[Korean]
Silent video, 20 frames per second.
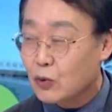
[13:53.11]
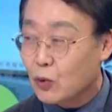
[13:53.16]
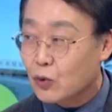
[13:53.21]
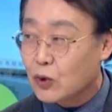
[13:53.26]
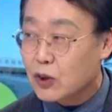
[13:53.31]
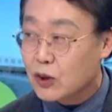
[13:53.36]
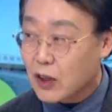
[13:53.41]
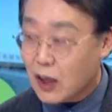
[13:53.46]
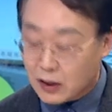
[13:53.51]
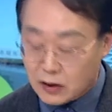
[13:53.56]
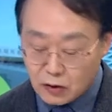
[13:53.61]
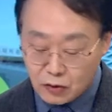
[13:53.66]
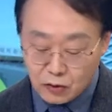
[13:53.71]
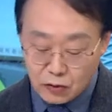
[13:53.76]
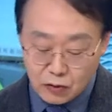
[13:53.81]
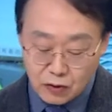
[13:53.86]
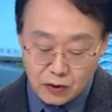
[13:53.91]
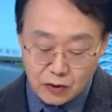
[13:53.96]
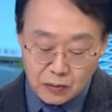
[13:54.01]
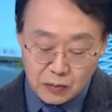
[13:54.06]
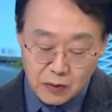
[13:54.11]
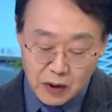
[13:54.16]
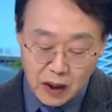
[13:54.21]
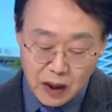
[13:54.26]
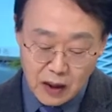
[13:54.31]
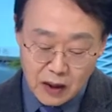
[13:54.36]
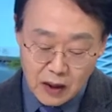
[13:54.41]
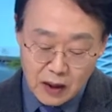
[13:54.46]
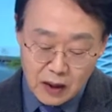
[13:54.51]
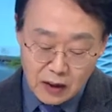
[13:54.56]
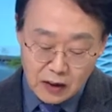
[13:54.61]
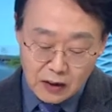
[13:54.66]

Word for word: 농지를 가질 수 있습니다. 네.